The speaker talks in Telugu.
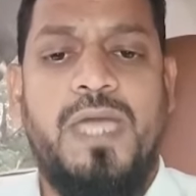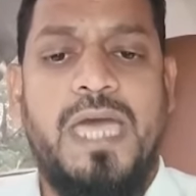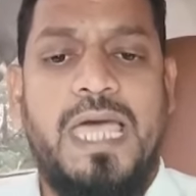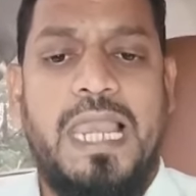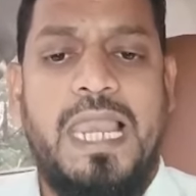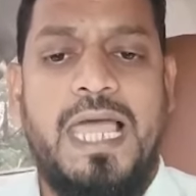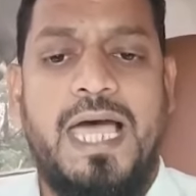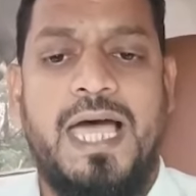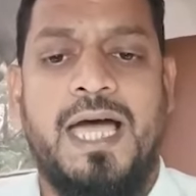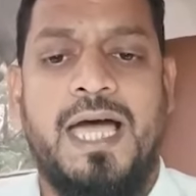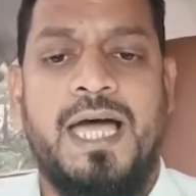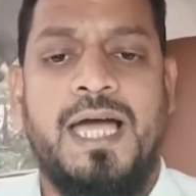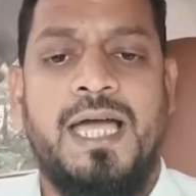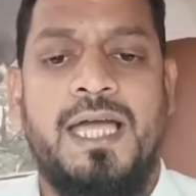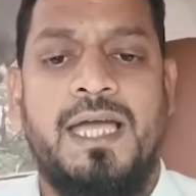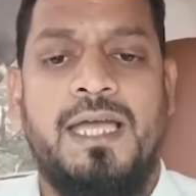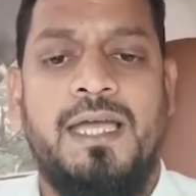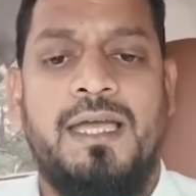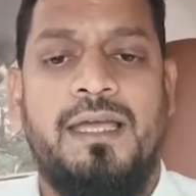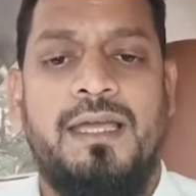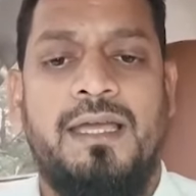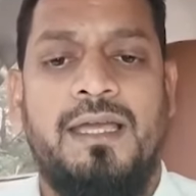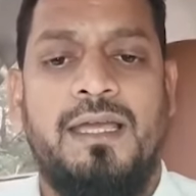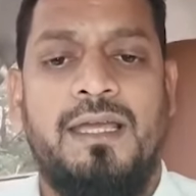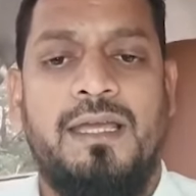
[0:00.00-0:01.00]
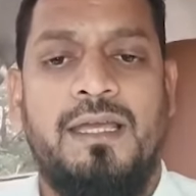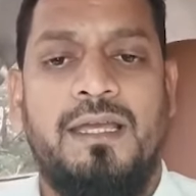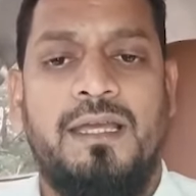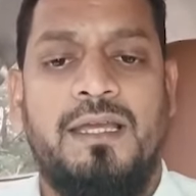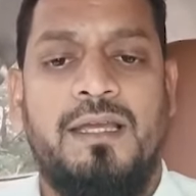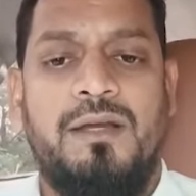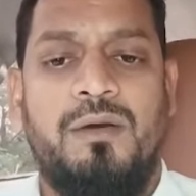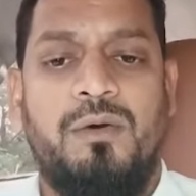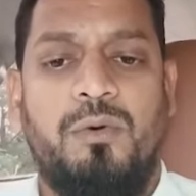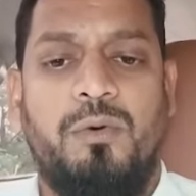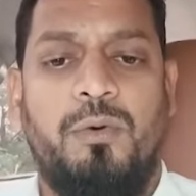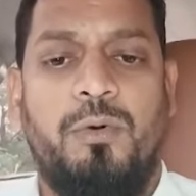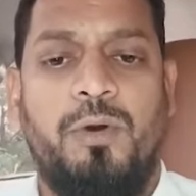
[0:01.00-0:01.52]
నువ్వు అలా
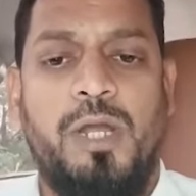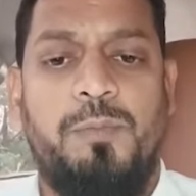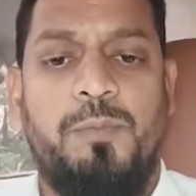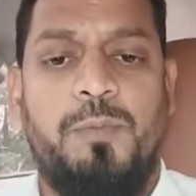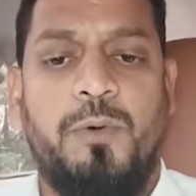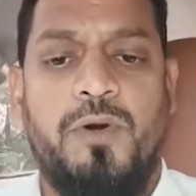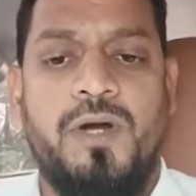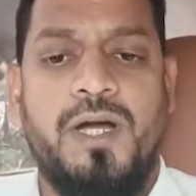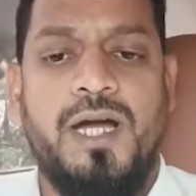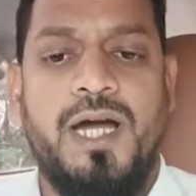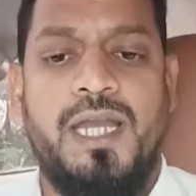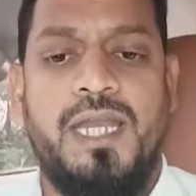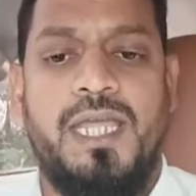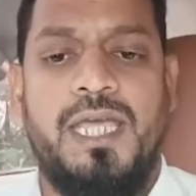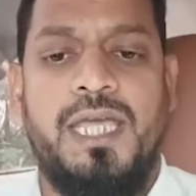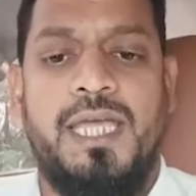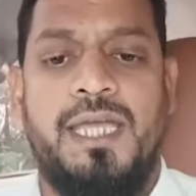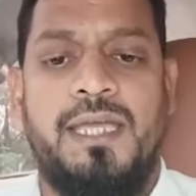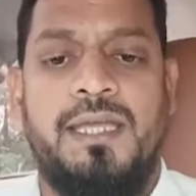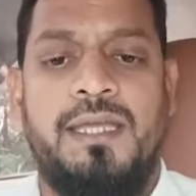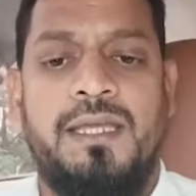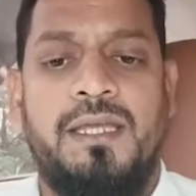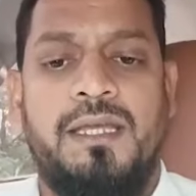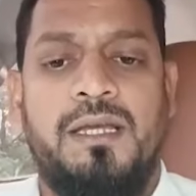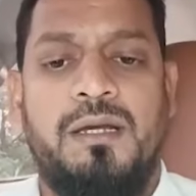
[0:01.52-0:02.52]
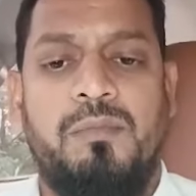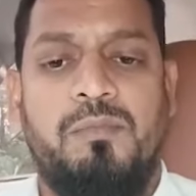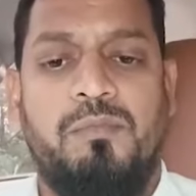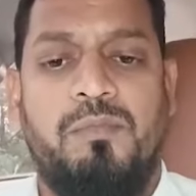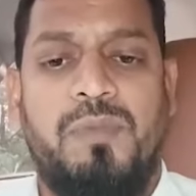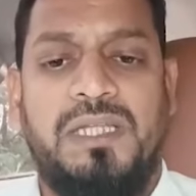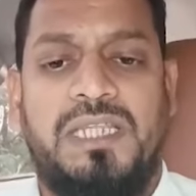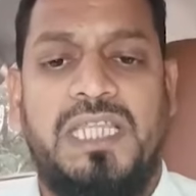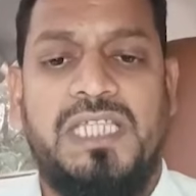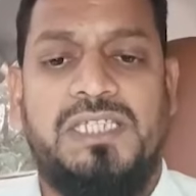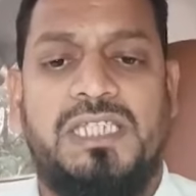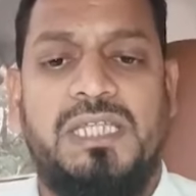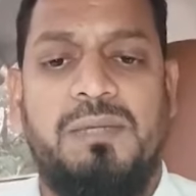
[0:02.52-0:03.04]
ఓడిపోగానే
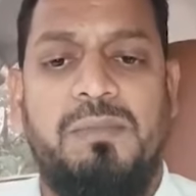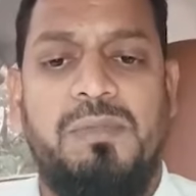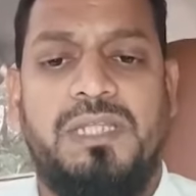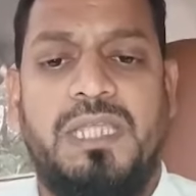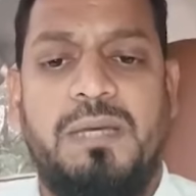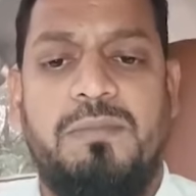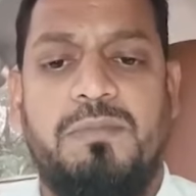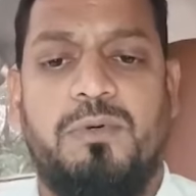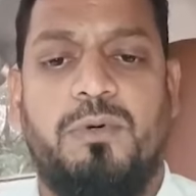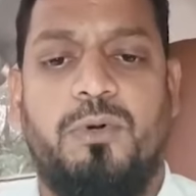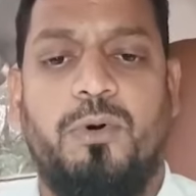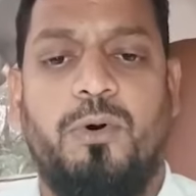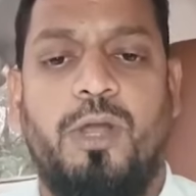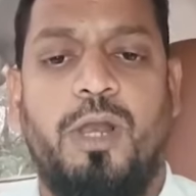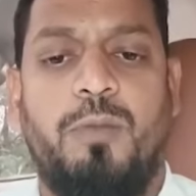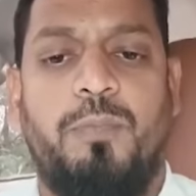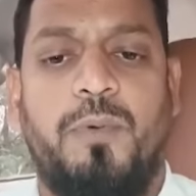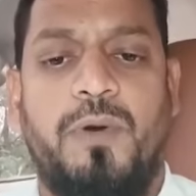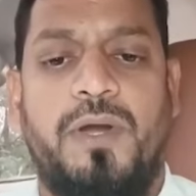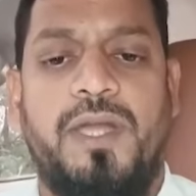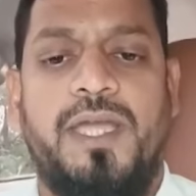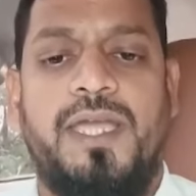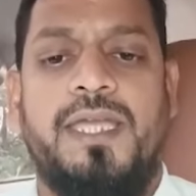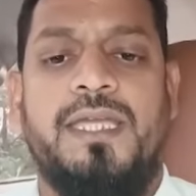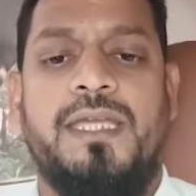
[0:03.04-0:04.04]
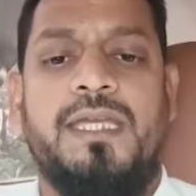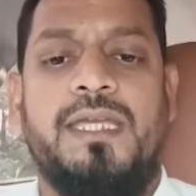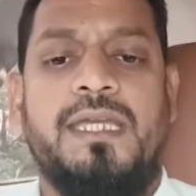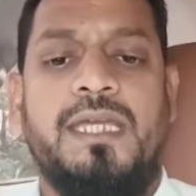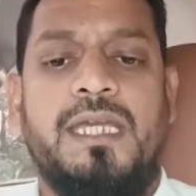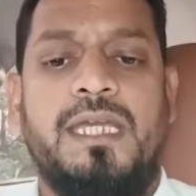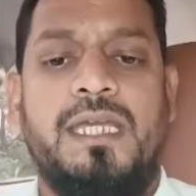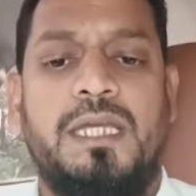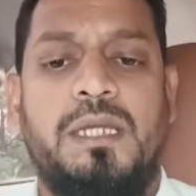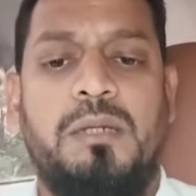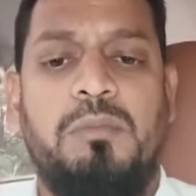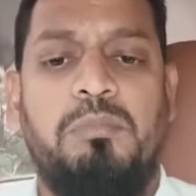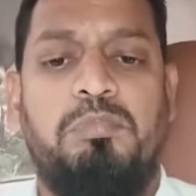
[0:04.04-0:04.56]
మతిస్థిమితం
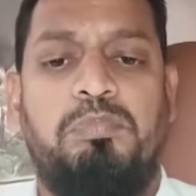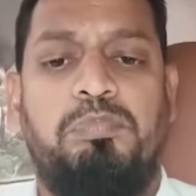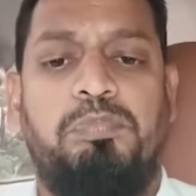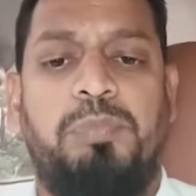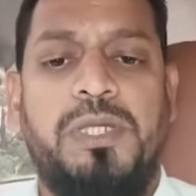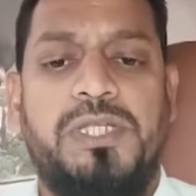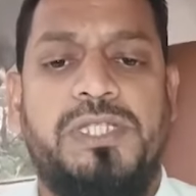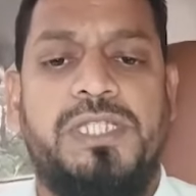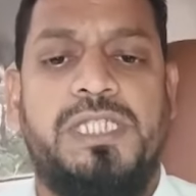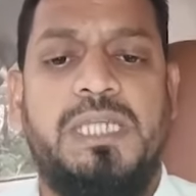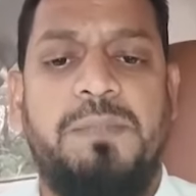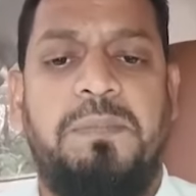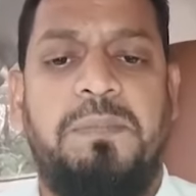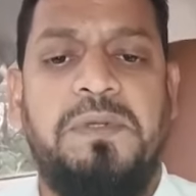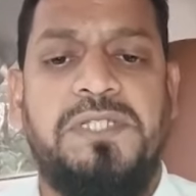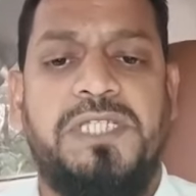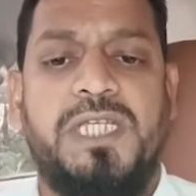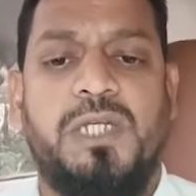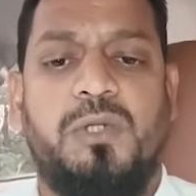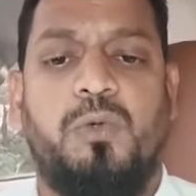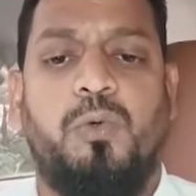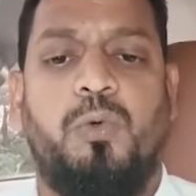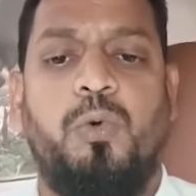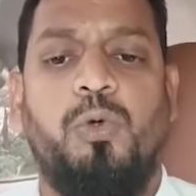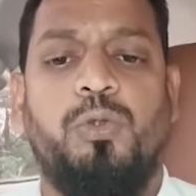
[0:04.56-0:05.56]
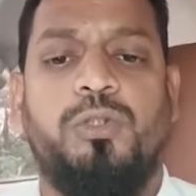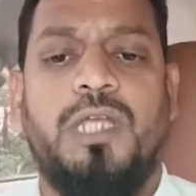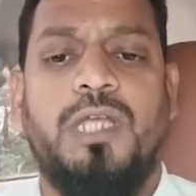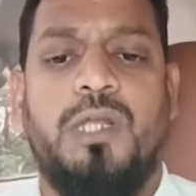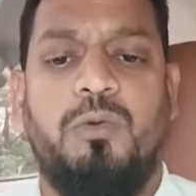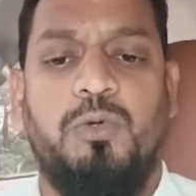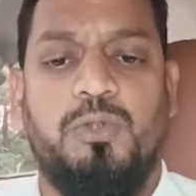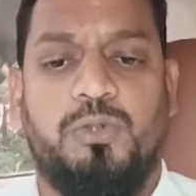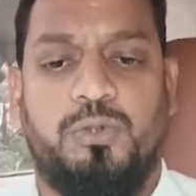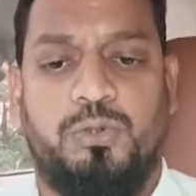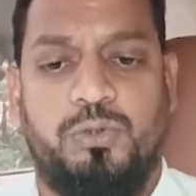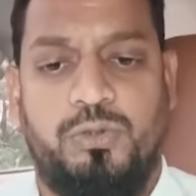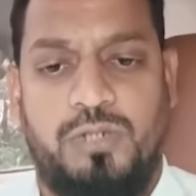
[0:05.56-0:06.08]
కోల్పోయి పిచ్చి పిచ్చి
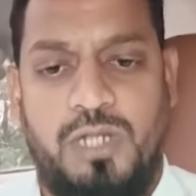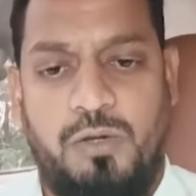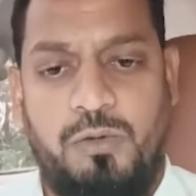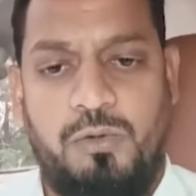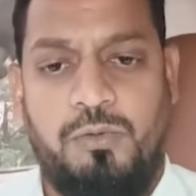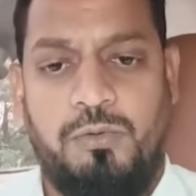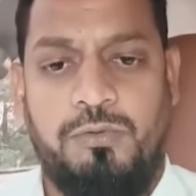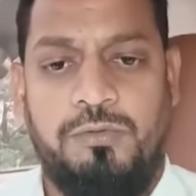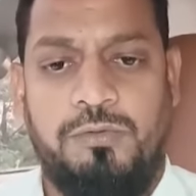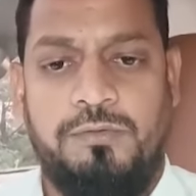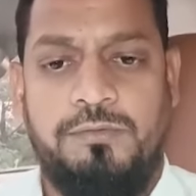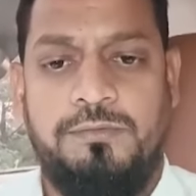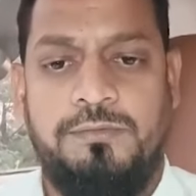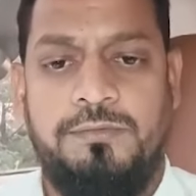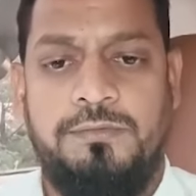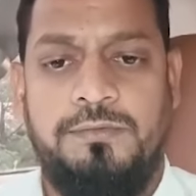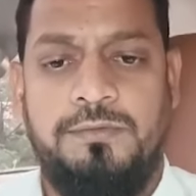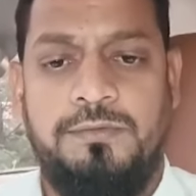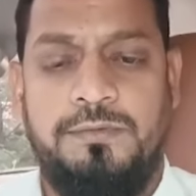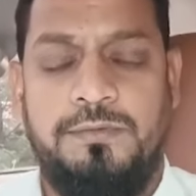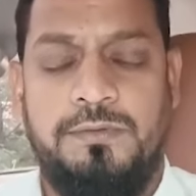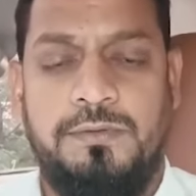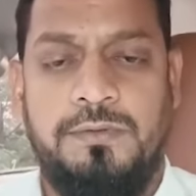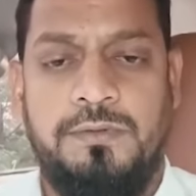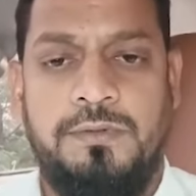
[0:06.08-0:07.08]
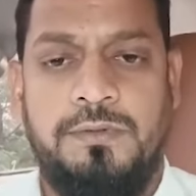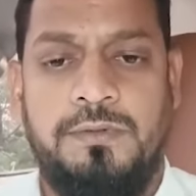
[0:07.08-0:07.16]
కూతలు కూస్తున్నావు నువ్వు